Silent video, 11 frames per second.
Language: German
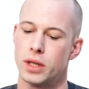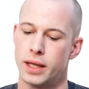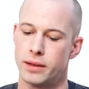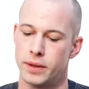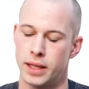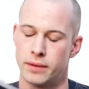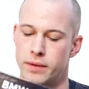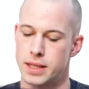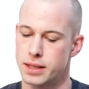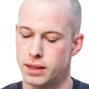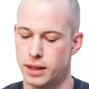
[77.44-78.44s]
schon ein
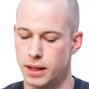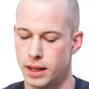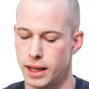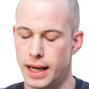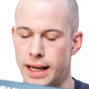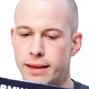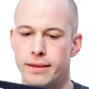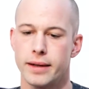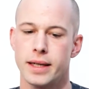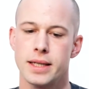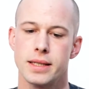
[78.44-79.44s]
etwas
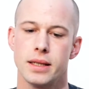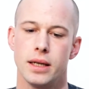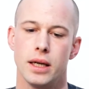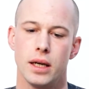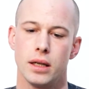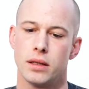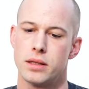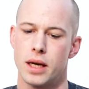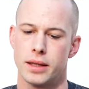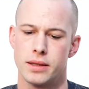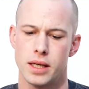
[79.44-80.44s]
älteres. Das
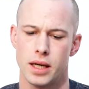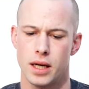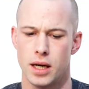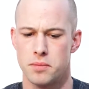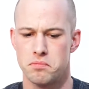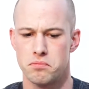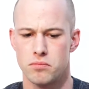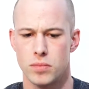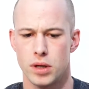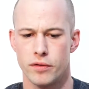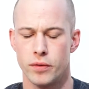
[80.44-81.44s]
hat ca.
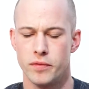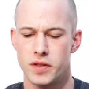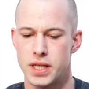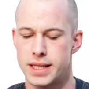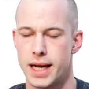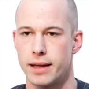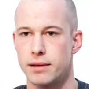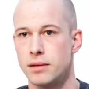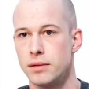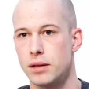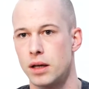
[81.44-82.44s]
50
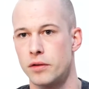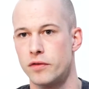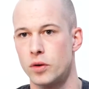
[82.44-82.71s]
Seiten auf